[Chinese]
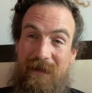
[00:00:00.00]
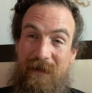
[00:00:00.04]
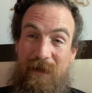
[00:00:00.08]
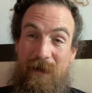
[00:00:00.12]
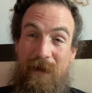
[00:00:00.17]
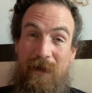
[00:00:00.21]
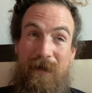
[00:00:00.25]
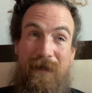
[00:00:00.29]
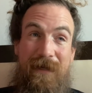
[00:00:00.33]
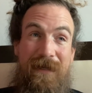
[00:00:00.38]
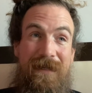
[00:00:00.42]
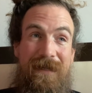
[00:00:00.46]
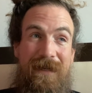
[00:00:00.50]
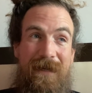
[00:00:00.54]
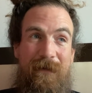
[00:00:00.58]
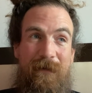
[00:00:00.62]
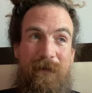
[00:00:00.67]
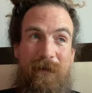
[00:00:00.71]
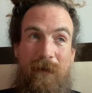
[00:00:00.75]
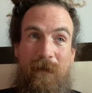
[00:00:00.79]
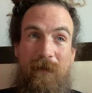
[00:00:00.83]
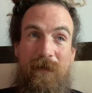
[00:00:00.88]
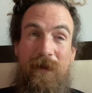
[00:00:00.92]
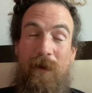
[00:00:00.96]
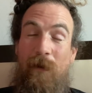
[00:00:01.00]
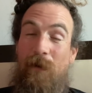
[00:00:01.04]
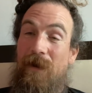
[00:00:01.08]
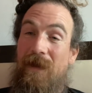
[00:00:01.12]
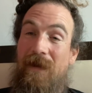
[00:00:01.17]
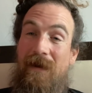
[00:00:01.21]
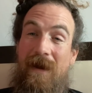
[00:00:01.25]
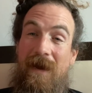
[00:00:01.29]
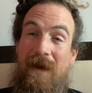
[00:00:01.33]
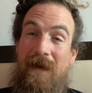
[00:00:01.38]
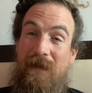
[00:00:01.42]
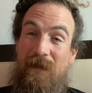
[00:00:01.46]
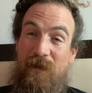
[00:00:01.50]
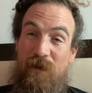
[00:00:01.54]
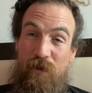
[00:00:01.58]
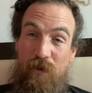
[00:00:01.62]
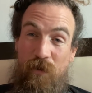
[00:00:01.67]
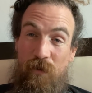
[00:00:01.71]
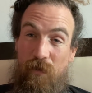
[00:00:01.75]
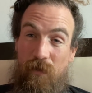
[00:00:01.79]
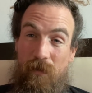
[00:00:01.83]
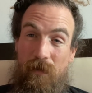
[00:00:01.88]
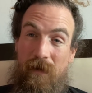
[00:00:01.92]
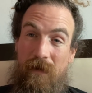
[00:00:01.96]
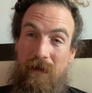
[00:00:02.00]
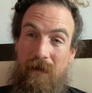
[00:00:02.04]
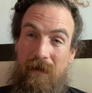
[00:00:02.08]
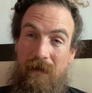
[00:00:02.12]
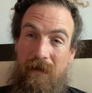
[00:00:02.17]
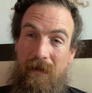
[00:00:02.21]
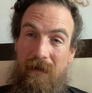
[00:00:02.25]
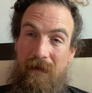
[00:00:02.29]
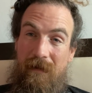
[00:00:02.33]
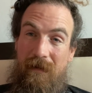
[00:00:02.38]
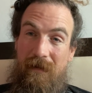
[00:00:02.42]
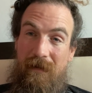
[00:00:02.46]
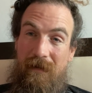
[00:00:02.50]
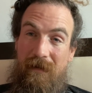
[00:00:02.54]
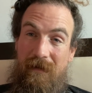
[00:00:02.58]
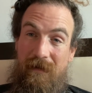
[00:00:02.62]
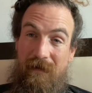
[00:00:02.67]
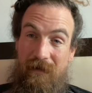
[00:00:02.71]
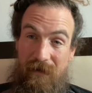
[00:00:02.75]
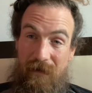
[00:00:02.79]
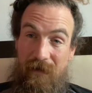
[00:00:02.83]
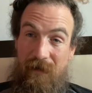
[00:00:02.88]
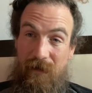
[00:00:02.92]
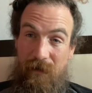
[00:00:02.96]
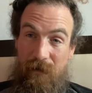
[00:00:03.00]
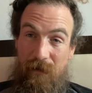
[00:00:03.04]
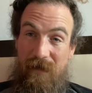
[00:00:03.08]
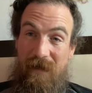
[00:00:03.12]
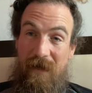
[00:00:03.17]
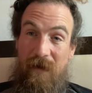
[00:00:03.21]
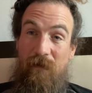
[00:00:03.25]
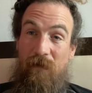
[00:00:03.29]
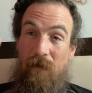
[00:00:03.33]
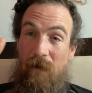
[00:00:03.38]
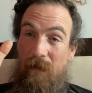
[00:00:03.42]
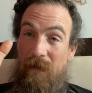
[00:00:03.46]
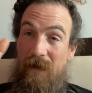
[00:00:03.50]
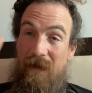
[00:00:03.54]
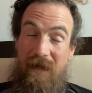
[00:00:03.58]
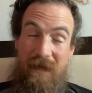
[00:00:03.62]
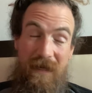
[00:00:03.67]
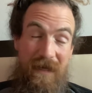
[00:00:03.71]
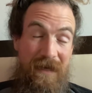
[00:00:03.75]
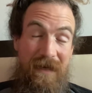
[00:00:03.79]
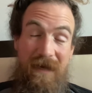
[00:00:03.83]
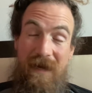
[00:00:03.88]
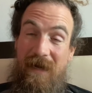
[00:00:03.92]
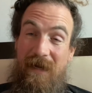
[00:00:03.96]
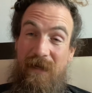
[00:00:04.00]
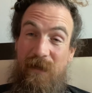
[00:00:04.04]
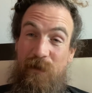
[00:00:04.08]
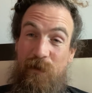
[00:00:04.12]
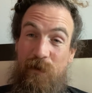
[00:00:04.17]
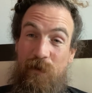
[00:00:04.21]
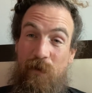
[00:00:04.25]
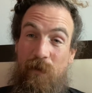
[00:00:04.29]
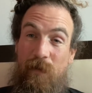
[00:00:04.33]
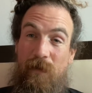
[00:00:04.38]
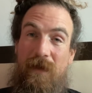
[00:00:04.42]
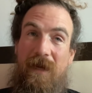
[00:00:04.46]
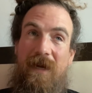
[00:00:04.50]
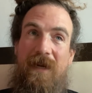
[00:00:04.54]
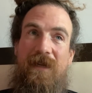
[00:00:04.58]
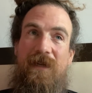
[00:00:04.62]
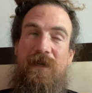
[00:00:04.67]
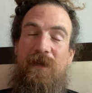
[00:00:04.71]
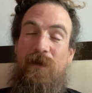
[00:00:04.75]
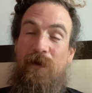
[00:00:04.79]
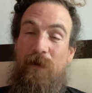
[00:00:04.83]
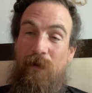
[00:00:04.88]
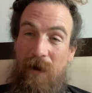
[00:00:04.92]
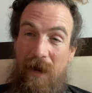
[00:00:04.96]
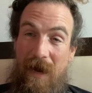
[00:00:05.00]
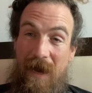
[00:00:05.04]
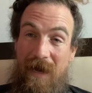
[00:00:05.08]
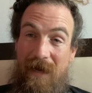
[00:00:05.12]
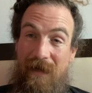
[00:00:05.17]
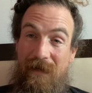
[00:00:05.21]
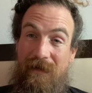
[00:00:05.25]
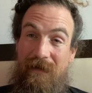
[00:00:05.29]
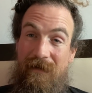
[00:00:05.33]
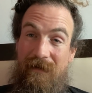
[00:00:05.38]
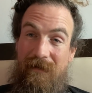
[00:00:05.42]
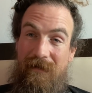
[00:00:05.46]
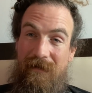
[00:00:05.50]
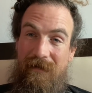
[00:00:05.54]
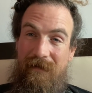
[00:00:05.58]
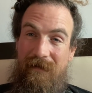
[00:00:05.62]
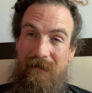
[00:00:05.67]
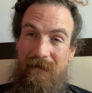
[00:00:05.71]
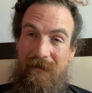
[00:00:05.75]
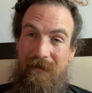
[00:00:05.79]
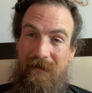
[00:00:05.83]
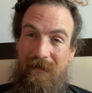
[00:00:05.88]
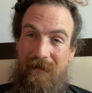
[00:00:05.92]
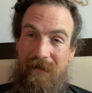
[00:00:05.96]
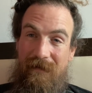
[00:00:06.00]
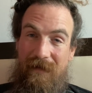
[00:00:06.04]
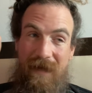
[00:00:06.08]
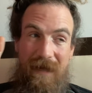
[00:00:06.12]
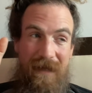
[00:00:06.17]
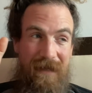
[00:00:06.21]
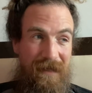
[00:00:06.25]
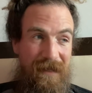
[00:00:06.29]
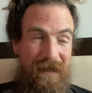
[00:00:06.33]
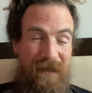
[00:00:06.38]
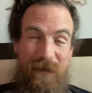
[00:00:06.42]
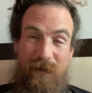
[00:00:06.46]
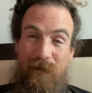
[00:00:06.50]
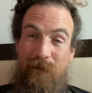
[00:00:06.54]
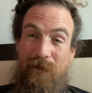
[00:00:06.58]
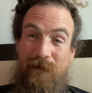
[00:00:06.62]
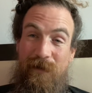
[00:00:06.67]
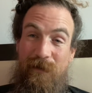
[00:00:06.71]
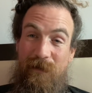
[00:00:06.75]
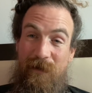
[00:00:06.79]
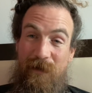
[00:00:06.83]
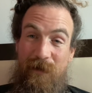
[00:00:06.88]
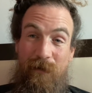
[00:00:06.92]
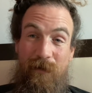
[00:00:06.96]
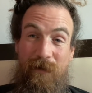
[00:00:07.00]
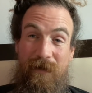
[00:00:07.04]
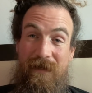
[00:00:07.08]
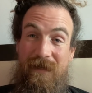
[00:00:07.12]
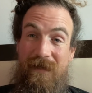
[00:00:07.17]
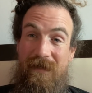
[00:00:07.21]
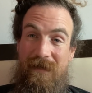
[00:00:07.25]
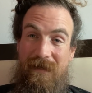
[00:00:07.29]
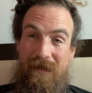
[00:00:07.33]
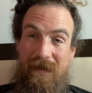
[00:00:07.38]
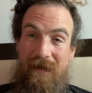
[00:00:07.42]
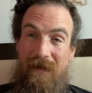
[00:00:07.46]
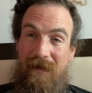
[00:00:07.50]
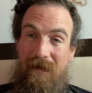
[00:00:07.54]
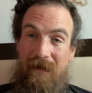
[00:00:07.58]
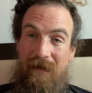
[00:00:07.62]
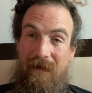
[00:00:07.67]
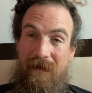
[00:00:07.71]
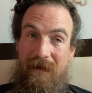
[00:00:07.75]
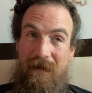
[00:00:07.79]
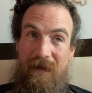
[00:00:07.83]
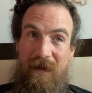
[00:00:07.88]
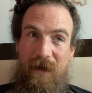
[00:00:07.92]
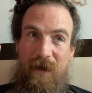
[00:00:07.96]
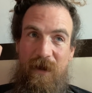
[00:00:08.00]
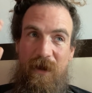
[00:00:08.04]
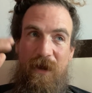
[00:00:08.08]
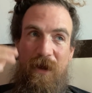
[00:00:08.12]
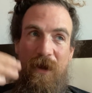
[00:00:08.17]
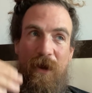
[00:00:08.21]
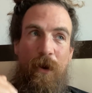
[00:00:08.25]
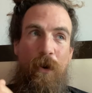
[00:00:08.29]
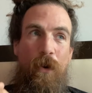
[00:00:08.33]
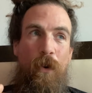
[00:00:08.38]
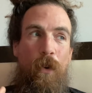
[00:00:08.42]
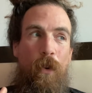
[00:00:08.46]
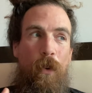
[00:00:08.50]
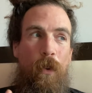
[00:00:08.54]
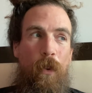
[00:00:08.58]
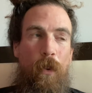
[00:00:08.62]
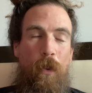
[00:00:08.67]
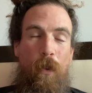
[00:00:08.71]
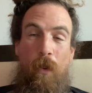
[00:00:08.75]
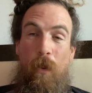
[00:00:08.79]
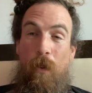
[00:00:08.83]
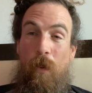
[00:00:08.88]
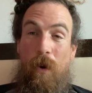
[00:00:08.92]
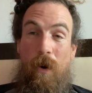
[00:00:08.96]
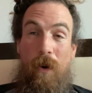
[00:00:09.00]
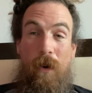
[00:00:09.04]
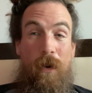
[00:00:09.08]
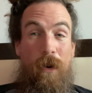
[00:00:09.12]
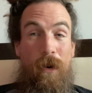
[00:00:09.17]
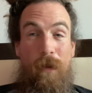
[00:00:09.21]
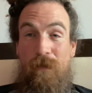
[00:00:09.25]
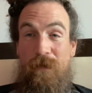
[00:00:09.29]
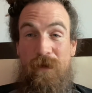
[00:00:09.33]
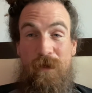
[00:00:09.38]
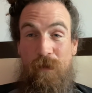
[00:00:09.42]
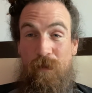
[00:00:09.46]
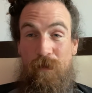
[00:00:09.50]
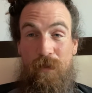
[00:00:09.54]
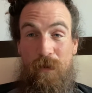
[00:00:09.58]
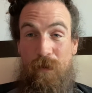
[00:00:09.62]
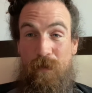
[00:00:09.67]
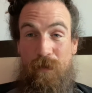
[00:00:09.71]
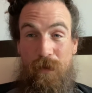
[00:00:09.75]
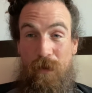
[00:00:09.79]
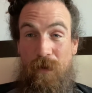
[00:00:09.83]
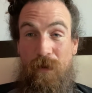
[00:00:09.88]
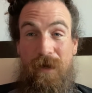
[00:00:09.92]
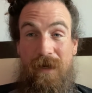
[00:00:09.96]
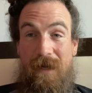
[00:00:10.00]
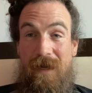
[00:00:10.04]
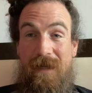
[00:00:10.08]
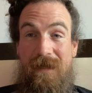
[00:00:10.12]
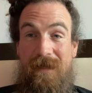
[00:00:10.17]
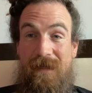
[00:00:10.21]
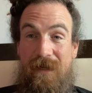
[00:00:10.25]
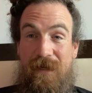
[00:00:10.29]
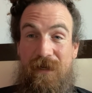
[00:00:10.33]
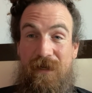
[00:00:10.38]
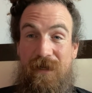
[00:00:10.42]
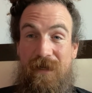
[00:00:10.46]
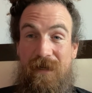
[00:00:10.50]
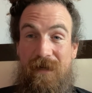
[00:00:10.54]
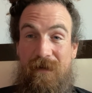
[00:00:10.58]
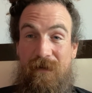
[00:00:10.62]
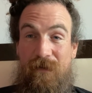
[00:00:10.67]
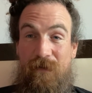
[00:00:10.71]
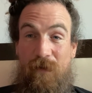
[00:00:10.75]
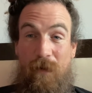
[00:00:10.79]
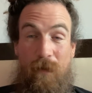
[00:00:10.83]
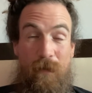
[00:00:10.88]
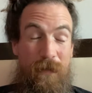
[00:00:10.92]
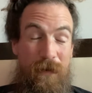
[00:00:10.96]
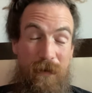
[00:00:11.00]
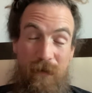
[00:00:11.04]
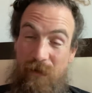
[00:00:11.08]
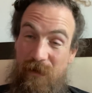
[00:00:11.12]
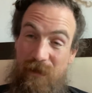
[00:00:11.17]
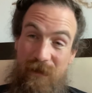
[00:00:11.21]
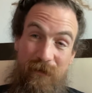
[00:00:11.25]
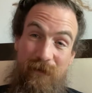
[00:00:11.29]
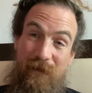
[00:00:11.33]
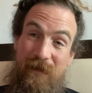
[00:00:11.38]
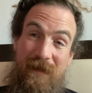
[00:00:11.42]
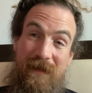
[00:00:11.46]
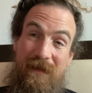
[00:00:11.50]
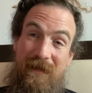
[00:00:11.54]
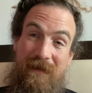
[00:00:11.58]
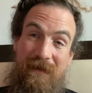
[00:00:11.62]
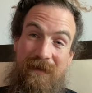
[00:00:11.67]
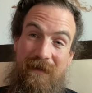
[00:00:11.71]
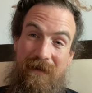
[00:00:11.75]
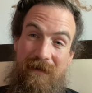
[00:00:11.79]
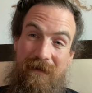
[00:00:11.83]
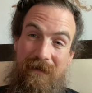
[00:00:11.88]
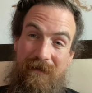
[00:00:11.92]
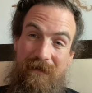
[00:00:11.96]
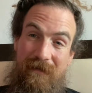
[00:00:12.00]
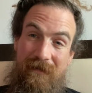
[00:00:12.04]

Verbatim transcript: 这是我们都应该 assume。首先，我们应该 assume 他是受害的，他自己用什么用词，我我们就不不用跟他解释，我们不用纠结这些了，